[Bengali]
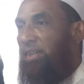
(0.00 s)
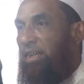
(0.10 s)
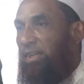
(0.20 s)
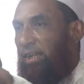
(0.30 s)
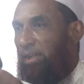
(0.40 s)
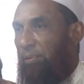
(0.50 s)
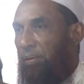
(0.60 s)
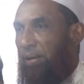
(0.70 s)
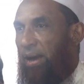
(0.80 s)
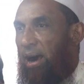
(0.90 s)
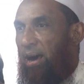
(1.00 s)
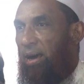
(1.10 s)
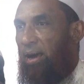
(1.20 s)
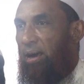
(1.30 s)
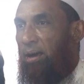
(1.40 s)
বেশি দিন শিখতে পারবি না
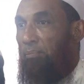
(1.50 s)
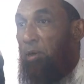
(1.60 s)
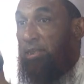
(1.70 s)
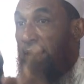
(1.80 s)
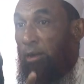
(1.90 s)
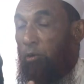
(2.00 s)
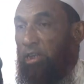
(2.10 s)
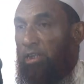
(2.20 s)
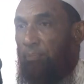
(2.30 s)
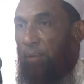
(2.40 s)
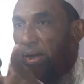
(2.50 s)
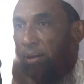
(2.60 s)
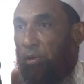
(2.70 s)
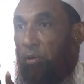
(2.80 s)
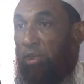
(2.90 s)
মস্তানি করিস না
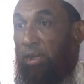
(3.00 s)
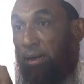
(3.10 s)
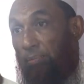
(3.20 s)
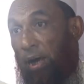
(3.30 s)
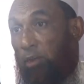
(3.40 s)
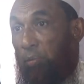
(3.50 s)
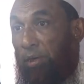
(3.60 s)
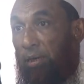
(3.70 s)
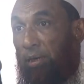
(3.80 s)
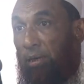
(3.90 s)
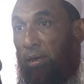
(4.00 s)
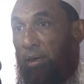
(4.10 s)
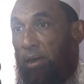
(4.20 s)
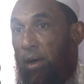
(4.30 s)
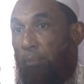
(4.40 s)
পাগলামি করিস না এটা বেয়াদবি
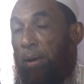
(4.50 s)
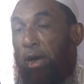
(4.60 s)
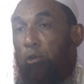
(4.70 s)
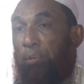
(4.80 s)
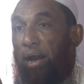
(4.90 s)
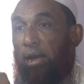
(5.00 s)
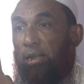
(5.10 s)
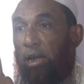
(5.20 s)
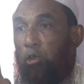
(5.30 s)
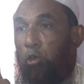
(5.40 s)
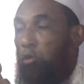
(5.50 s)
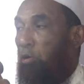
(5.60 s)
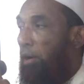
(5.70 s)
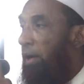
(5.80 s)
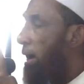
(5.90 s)
বেয়াদবরে আল্লাহ তালা সহ্য
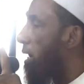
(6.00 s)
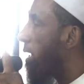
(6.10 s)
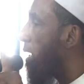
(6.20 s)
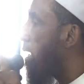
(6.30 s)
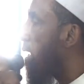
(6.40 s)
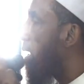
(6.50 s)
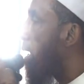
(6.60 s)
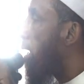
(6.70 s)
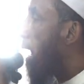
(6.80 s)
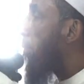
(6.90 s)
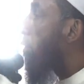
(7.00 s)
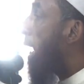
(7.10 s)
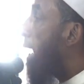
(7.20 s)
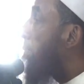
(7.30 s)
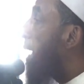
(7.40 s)
করে না আবু
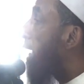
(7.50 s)
জাহান